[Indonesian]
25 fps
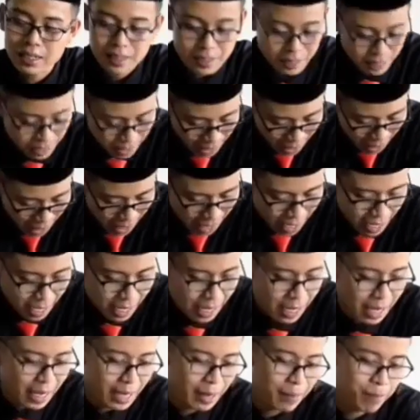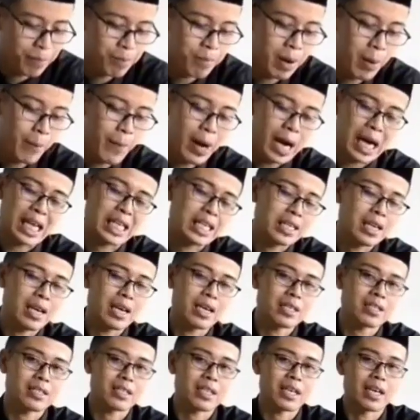Siap, Bapak akan
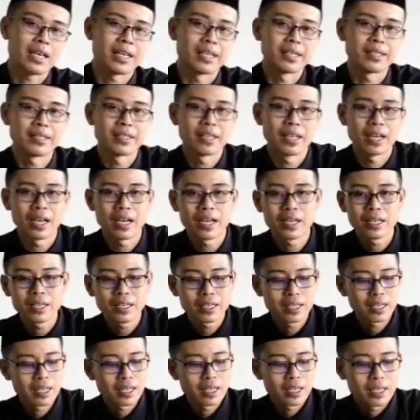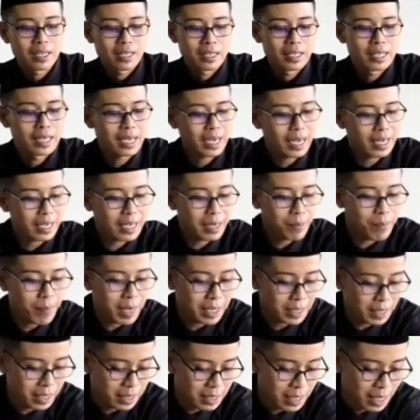jelaskan ya. Dengan
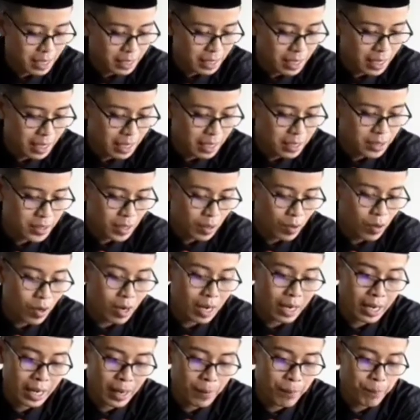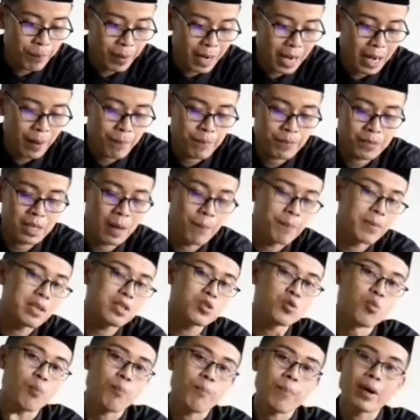dibaca saja insya Allah kalian paham Tapi
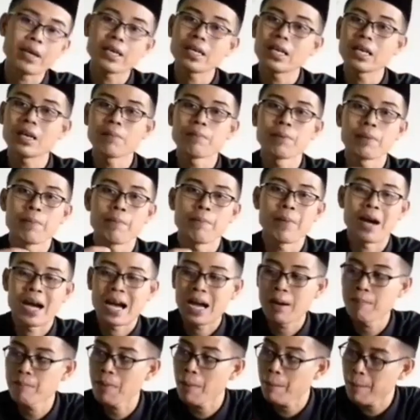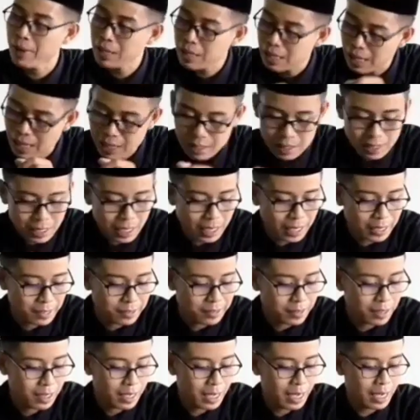supaya lebih paham Bapak jelaskan
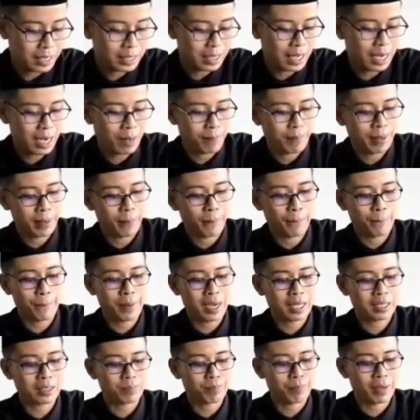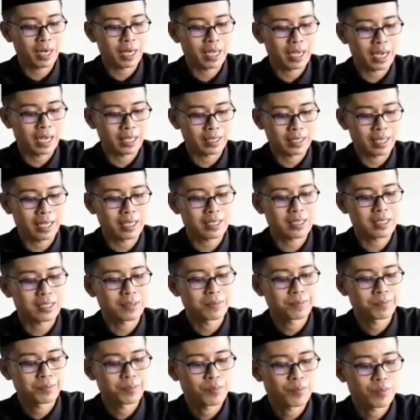Lihat halaman 4 paling atas
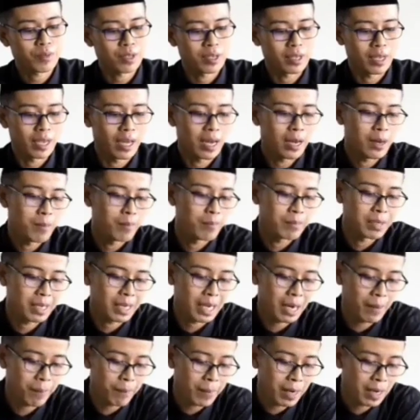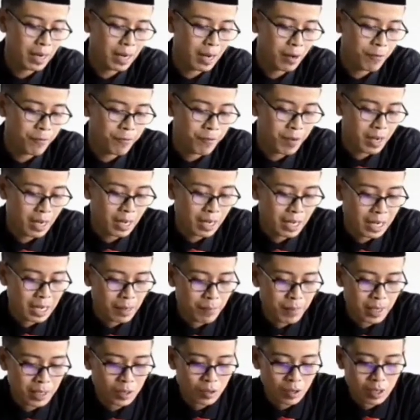ya Menerapkan lafal
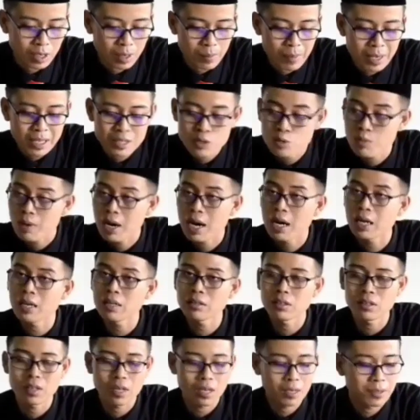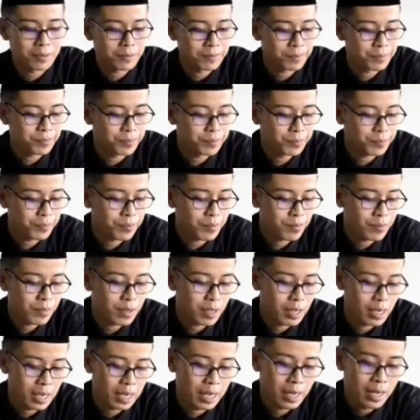kalimat toyibah subhanallah
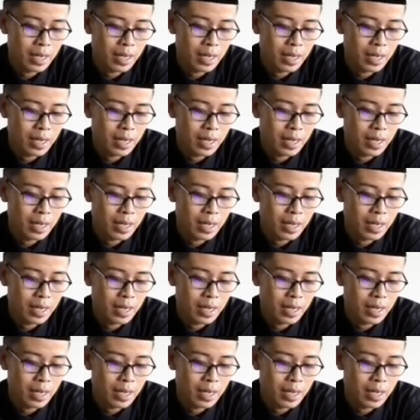ya.